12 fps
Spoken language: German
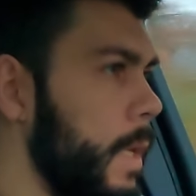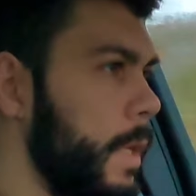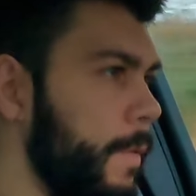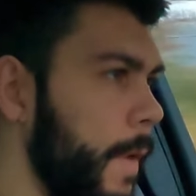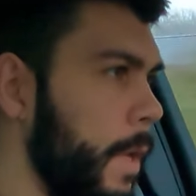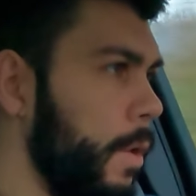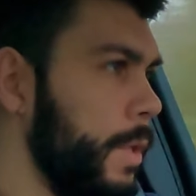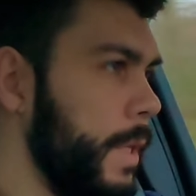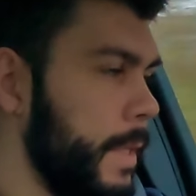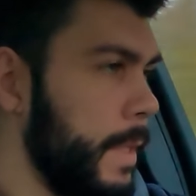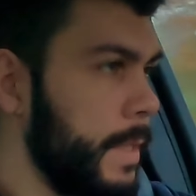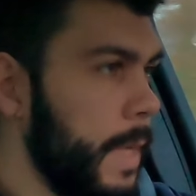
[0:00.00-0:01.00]
Ich werde euch
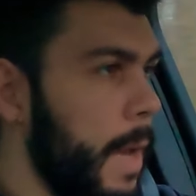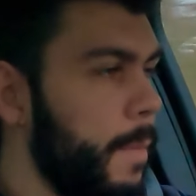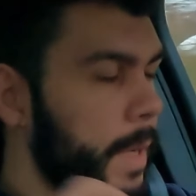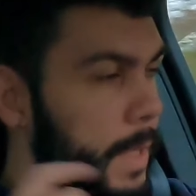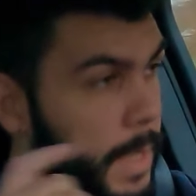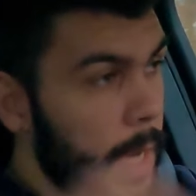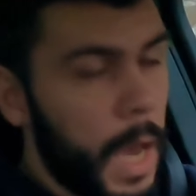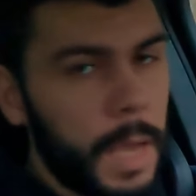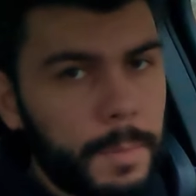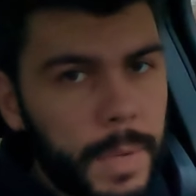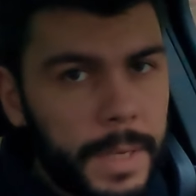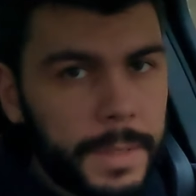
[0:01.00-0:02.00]
das jetzt einmal hier
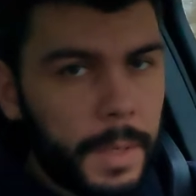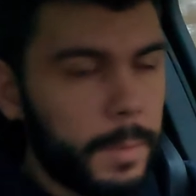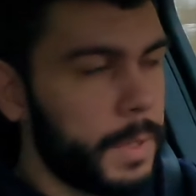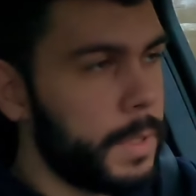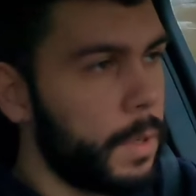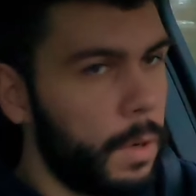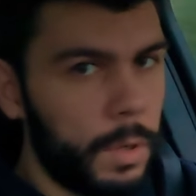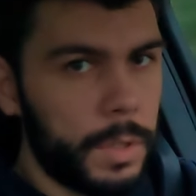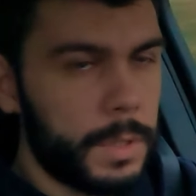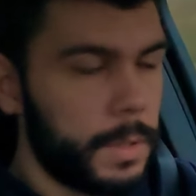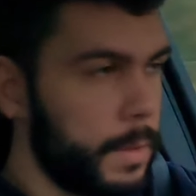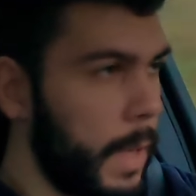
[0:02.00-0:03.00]
einblenden, damit ihr
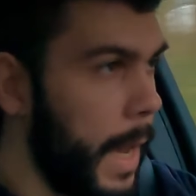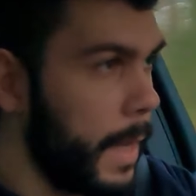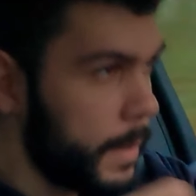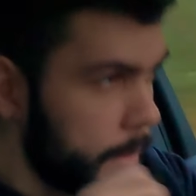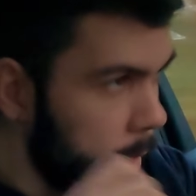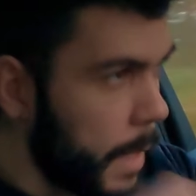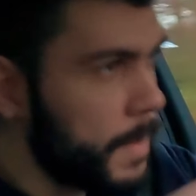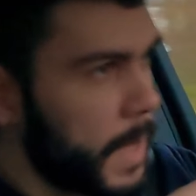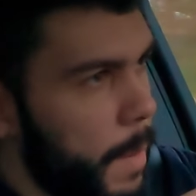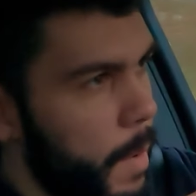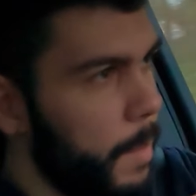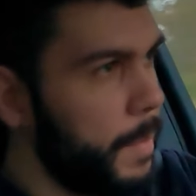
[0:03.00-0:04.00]
euch selbst
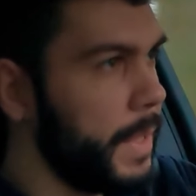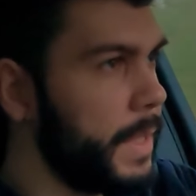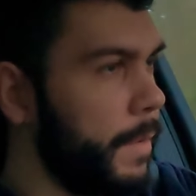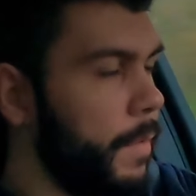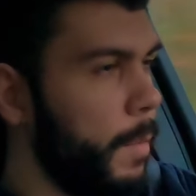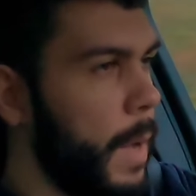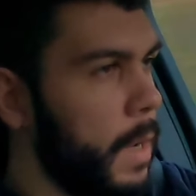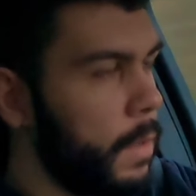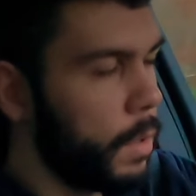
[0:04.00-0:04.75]
einmal ein Bild davon machen